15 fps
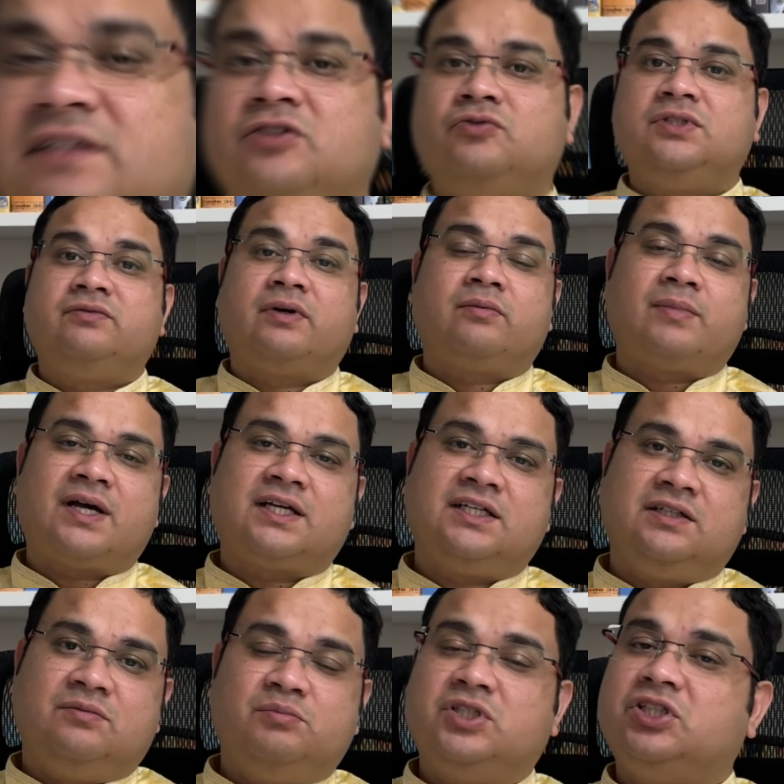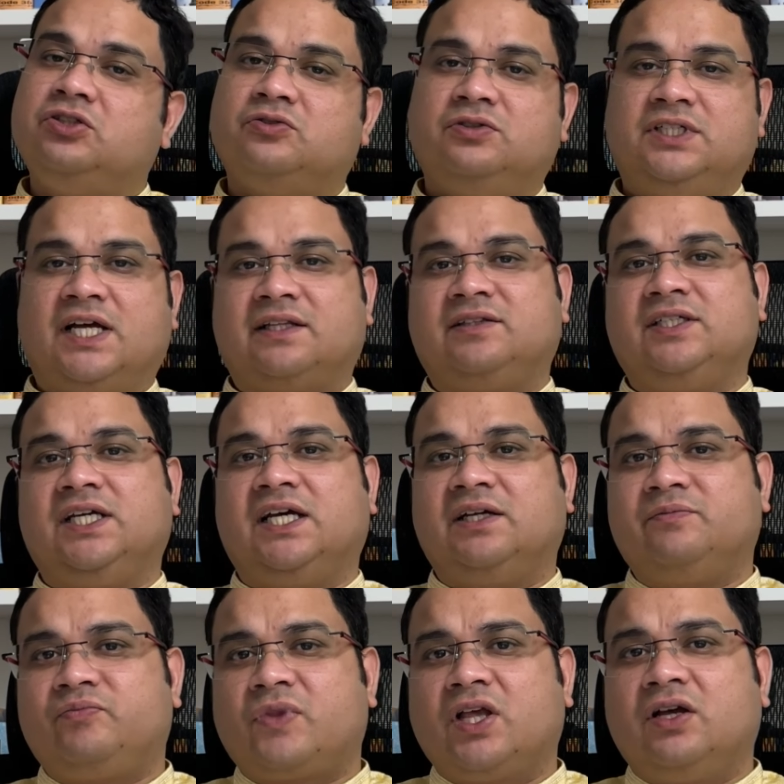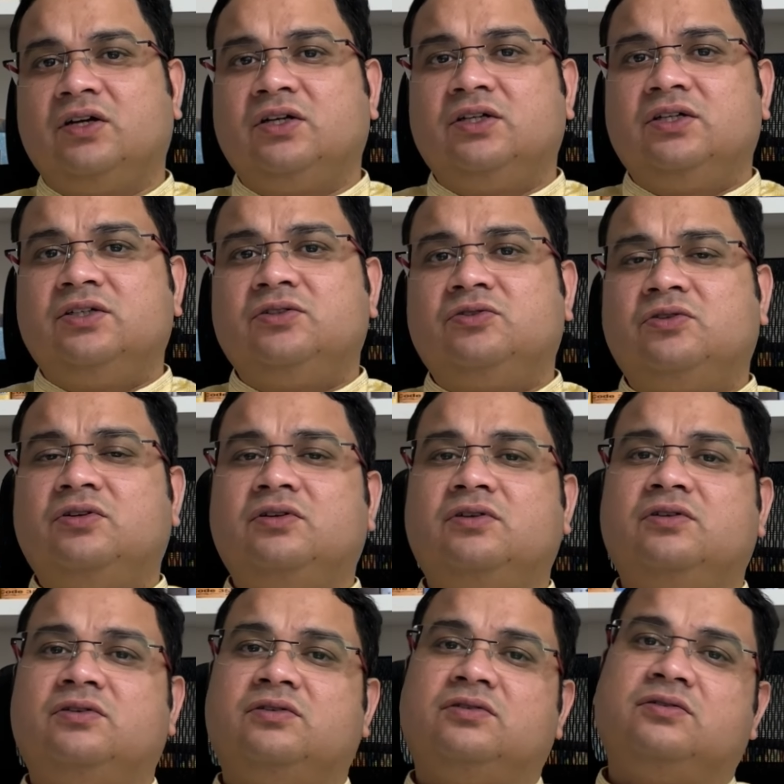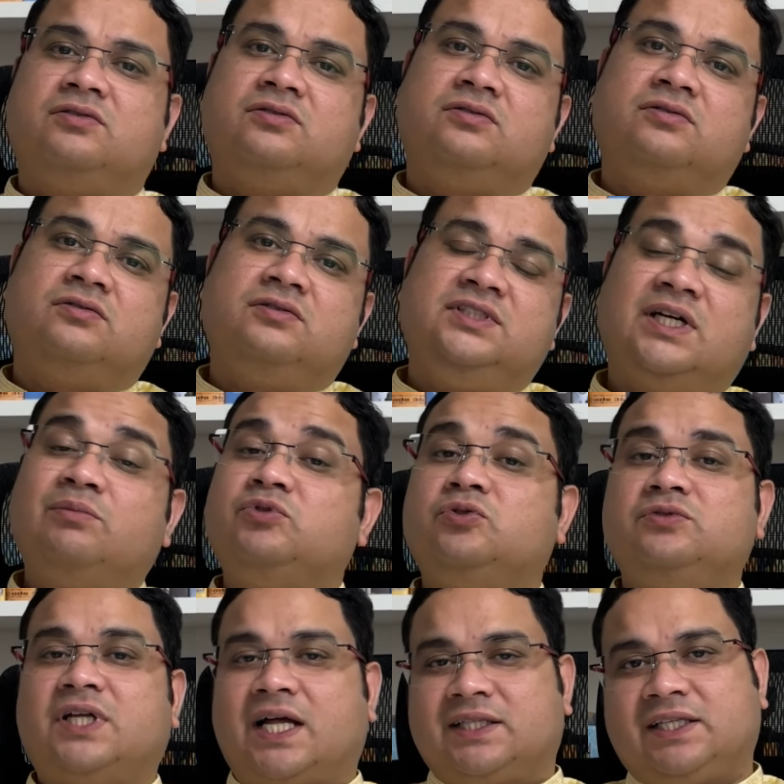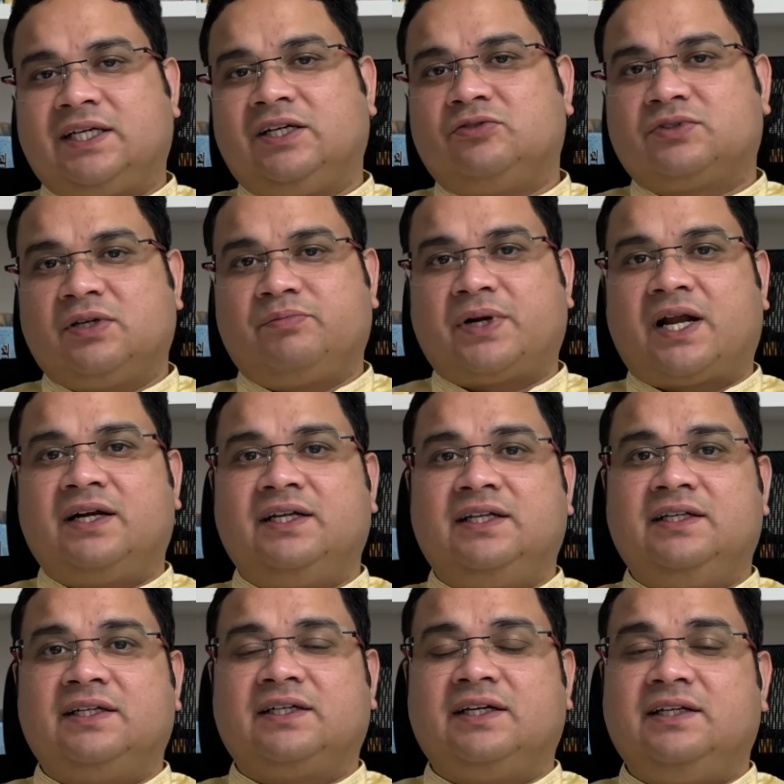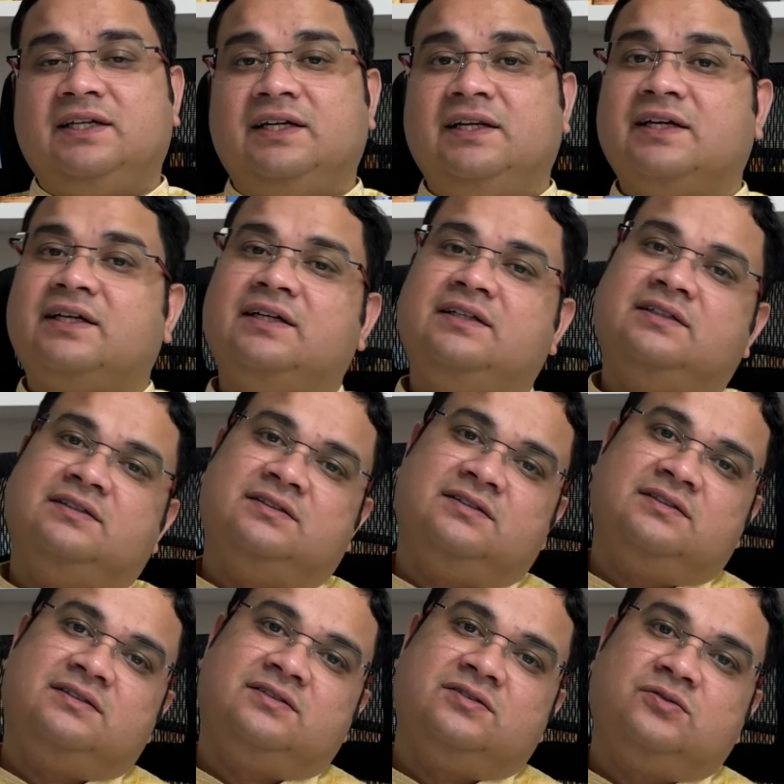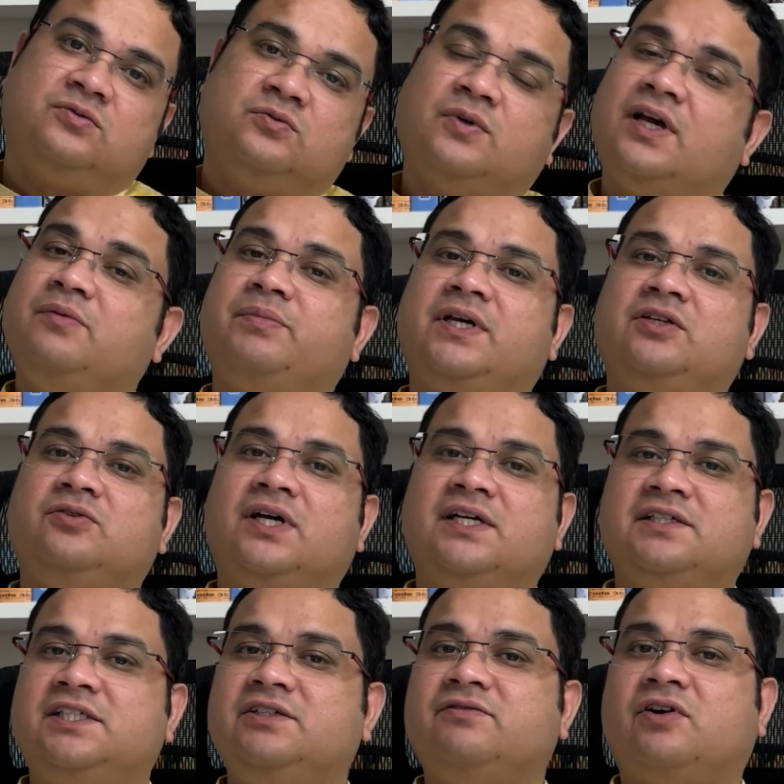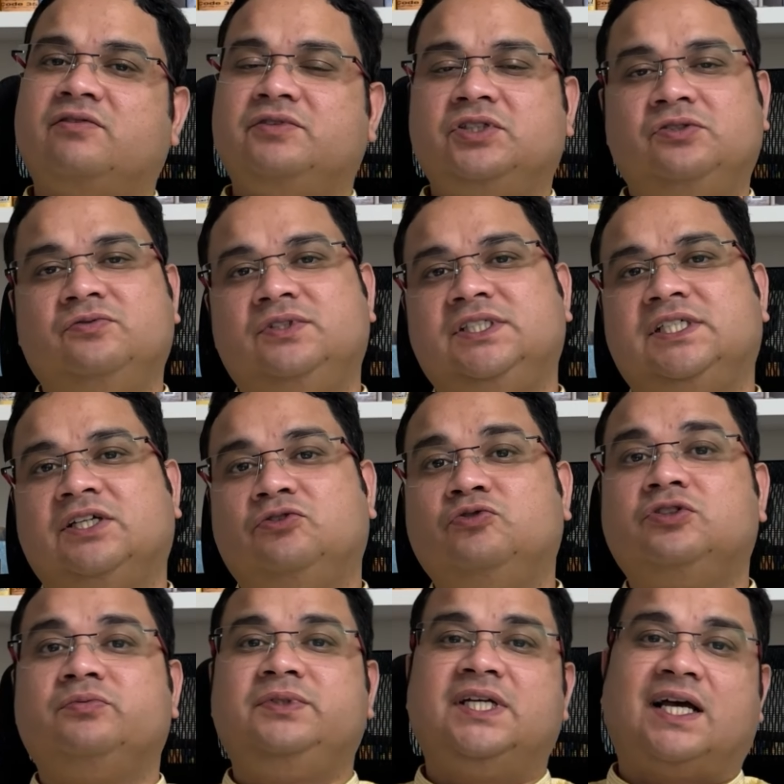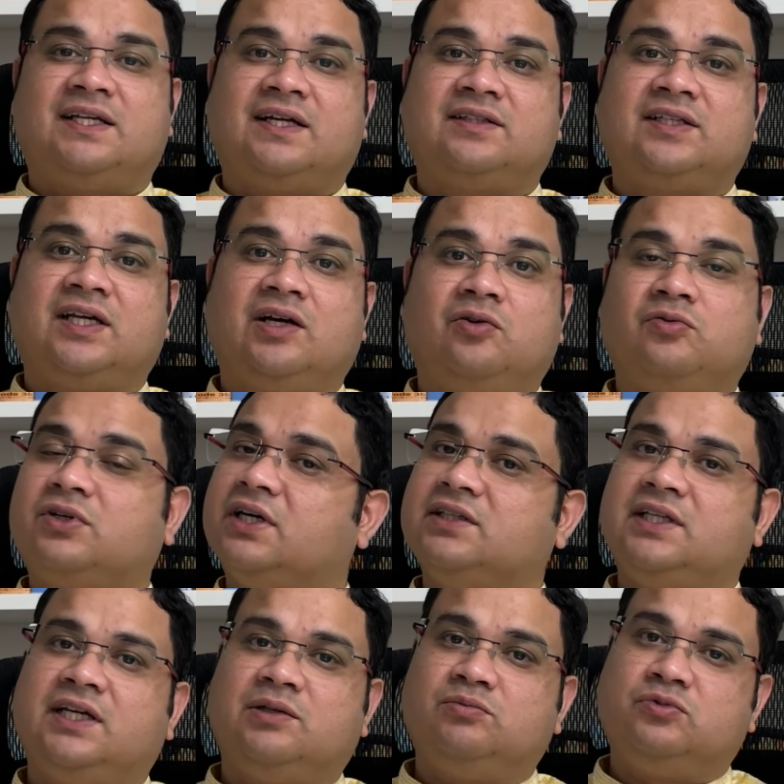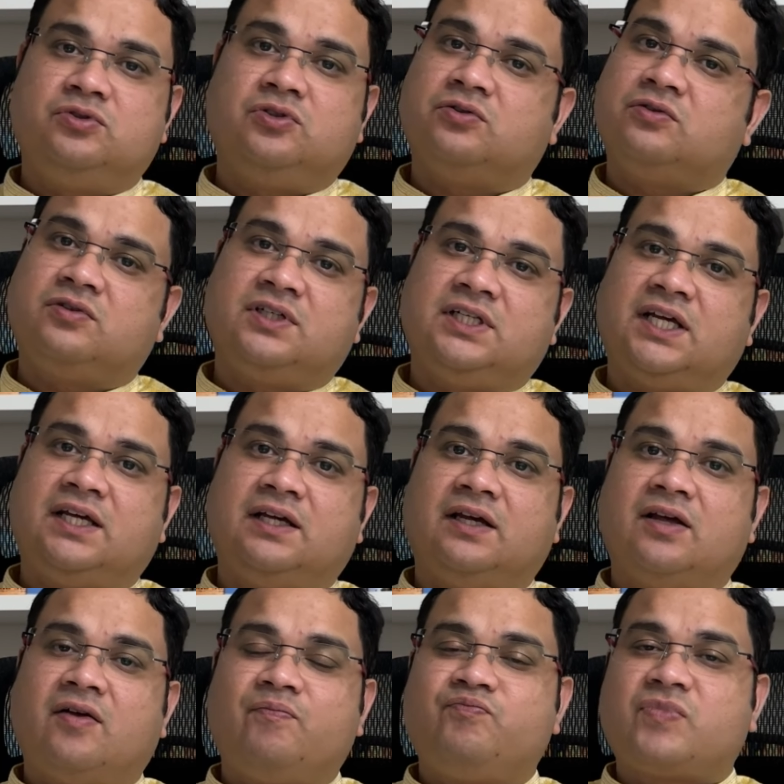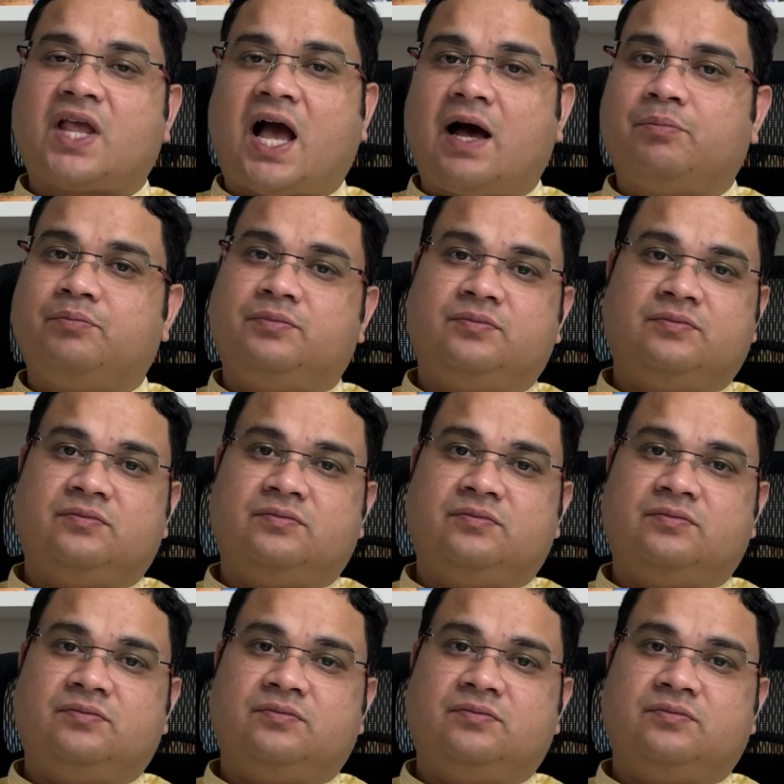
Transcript: दिन द्विजवर्मा की मृत्यु हो जाती है तो यमदूत आते हैं उसके प्राण लेने के लिए लेकिन वहीं पे जो है शिव और विष्णु जी के दूत भी आ जाते हैं वो कहते हैं यमदूतों को कि नहीं आप